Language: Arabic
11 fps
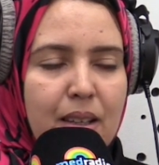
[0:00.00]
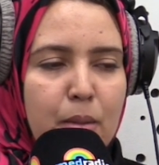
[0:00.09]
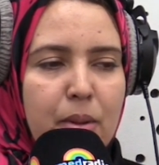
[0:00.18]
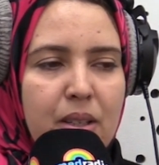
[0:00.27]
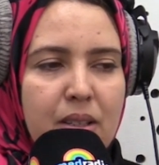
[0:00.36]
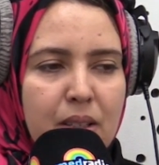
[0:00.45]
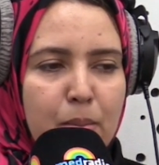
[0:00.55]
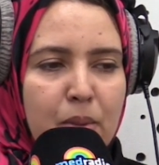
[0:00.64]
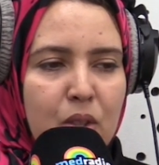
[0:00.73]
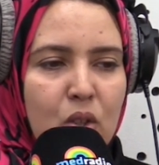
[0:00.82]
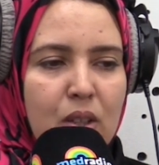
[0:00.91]
البلسم
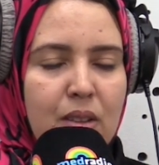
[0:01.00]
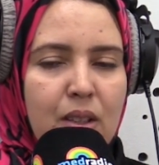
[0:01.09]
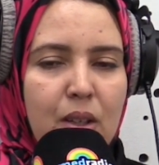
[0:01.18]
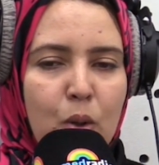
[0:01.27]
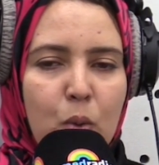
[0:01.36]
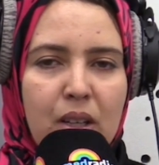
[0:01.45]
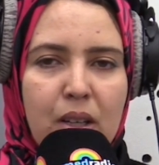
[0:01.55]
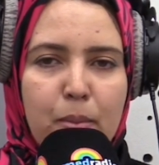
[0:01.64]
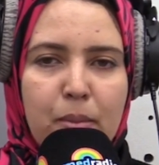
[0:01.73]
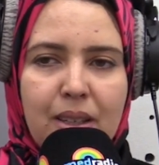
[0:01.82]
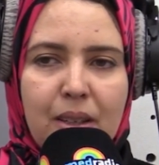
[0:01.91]
ما شاء الله
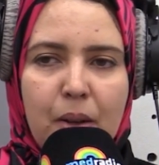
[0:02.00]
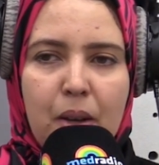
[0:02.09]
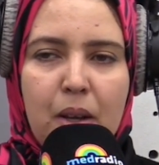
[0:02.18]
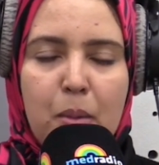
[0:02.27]
وكلامك